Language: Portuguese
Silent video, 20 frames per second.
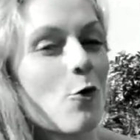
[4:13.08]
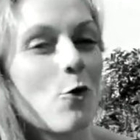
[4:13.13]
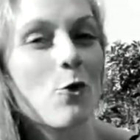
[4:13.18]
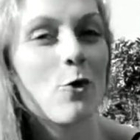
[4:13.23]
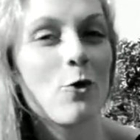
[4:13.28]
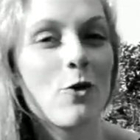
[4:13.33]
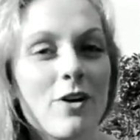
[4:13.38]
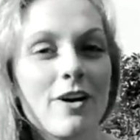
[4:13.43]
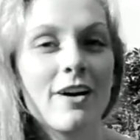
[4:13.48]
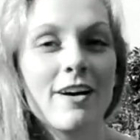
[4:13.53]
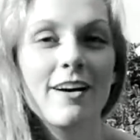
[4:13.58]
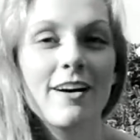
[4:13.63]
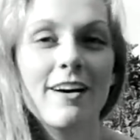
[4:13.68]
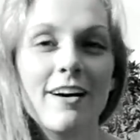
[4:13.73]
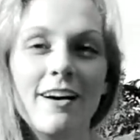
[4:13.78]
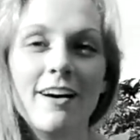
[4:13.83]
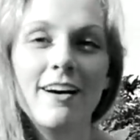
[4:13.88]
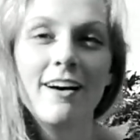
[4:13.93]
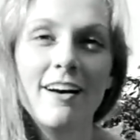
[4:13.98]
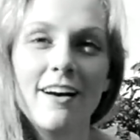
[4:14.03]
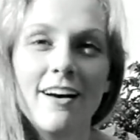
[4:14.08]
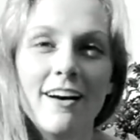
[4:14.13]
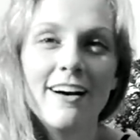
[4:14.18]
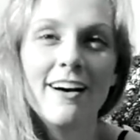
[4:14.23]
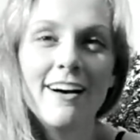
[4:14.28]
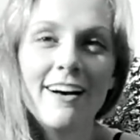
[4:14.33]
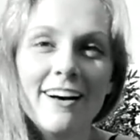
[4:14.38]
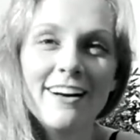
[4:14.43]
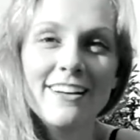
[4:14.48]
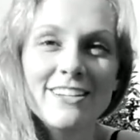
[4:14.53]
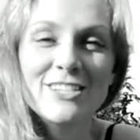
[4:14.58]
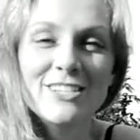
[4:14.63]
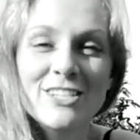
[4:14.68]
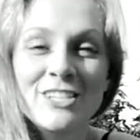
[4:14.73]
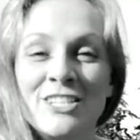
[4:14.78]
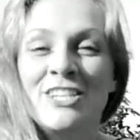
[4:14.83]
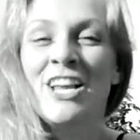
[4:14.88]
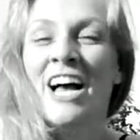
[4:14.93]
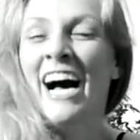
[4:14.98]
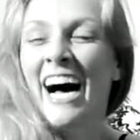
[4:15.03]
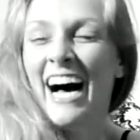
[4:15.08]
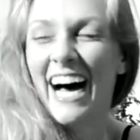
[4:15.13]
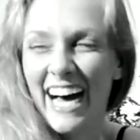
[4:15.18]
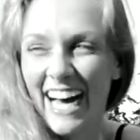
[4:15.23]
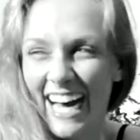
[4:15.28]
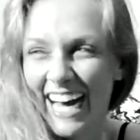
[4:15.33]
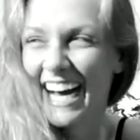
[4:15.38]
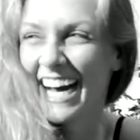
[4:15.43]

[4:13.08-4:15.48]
Ah, então você já roncou alguma vez na sua vida?